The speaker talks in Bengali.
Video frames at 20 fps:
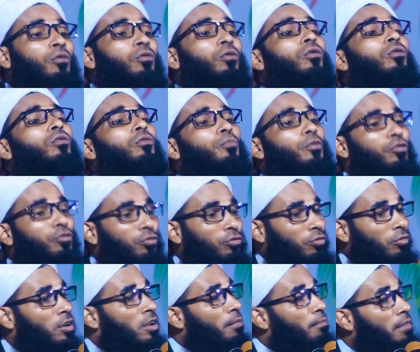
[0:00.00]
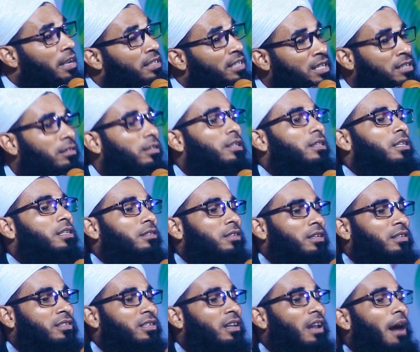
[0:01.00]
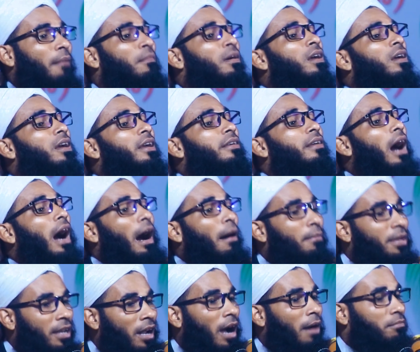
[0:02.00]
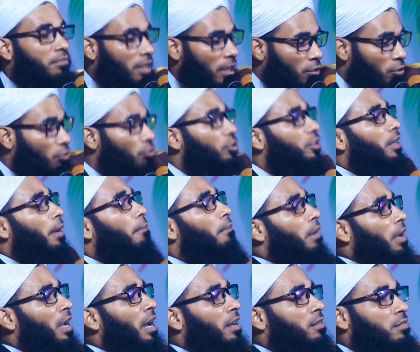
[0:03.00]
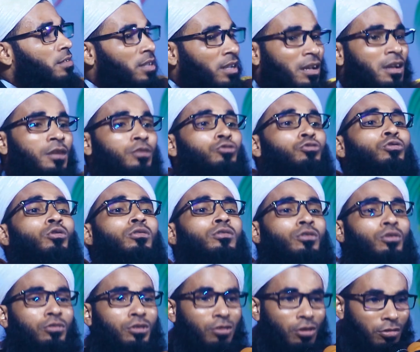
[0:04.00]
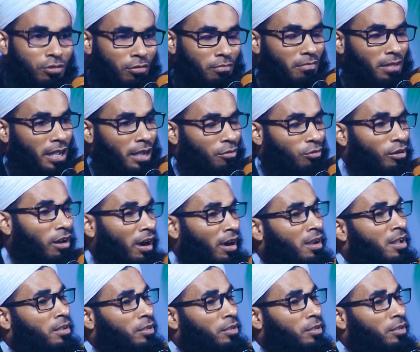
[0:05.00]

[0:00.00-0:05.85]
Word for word: ও বন্ধু মেসেজ দিতে চেয়েছিলাম এই আমির হামজার দুইটা মেয়ে আছে ছোট্ট ছোট্ট মেয়েগুলা